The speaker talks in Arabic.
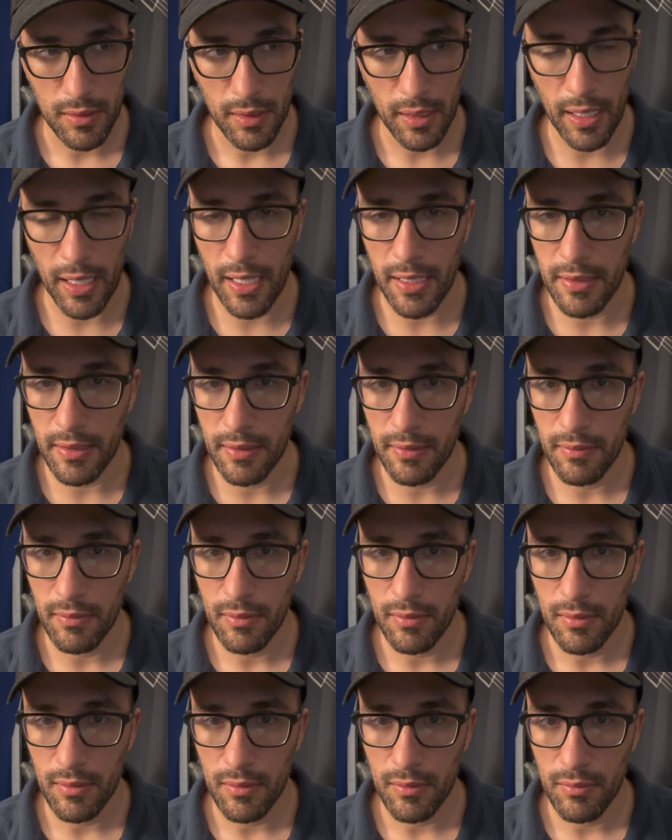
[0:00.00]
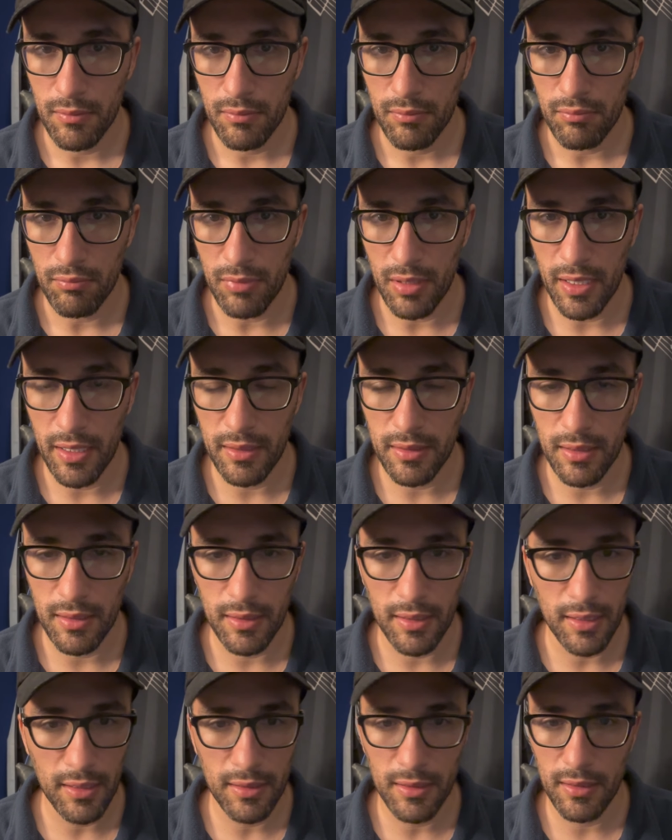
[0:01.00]
غانا لقيت ان
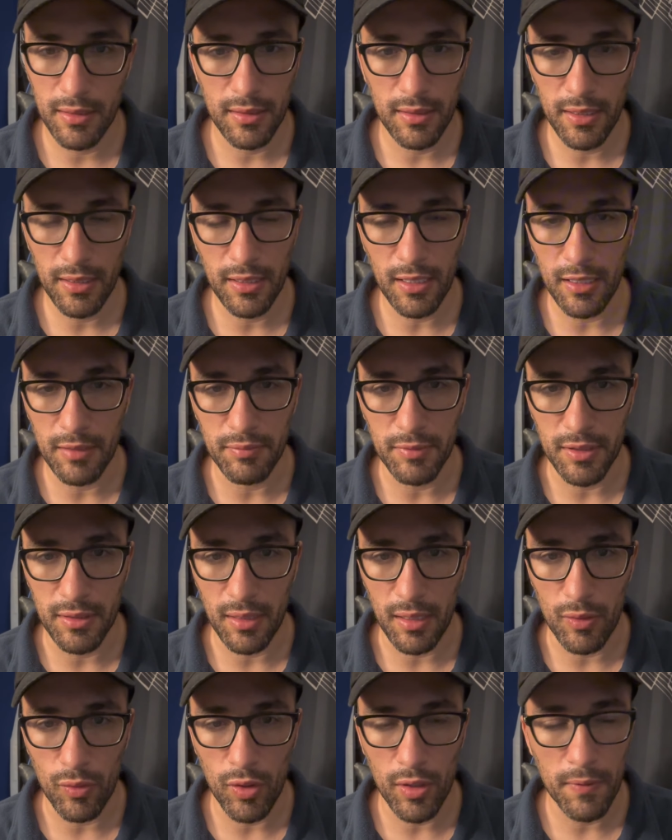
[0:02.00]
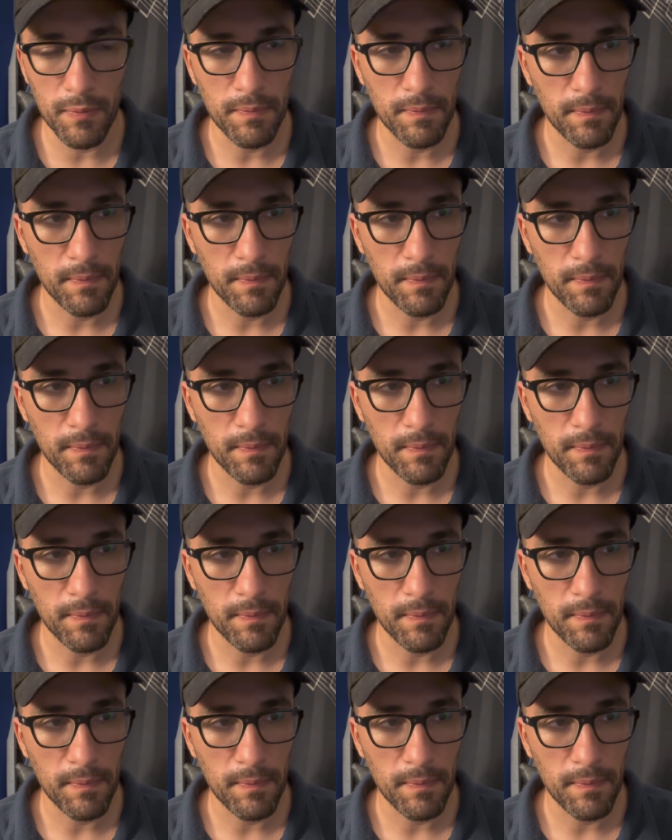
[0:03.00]
احنا احنا اللي بنتروق